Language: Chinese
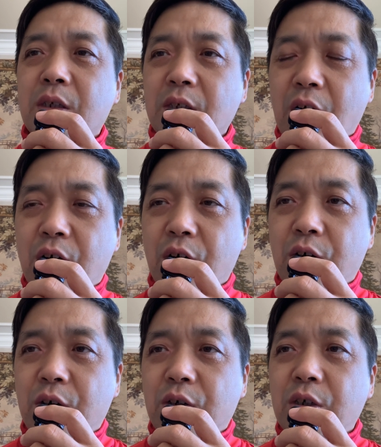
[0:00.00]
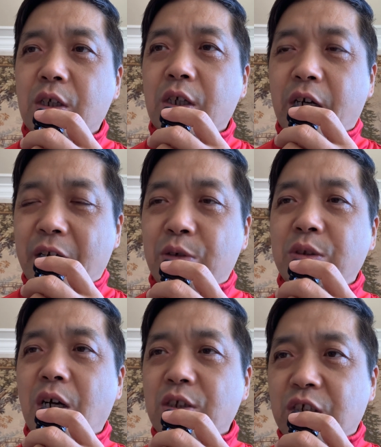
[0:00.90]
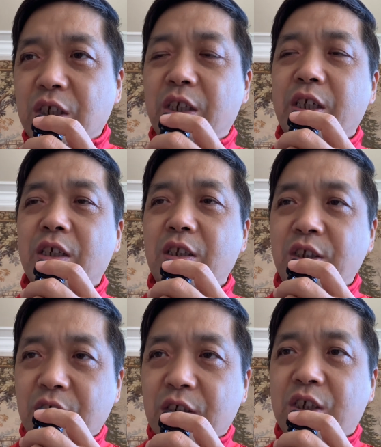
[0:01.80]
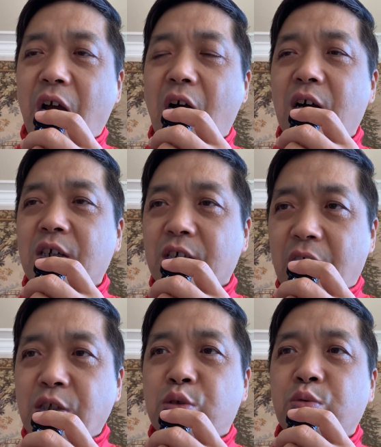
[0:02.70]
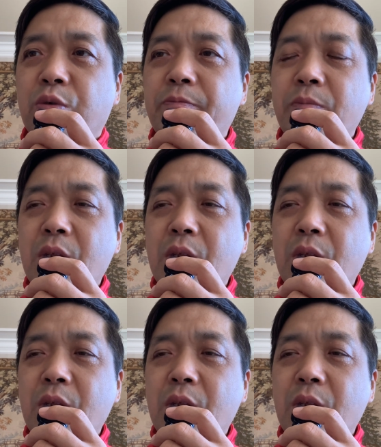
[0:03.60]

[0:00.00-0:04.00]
然后黑龙江、吉林、宁夏和甘肃，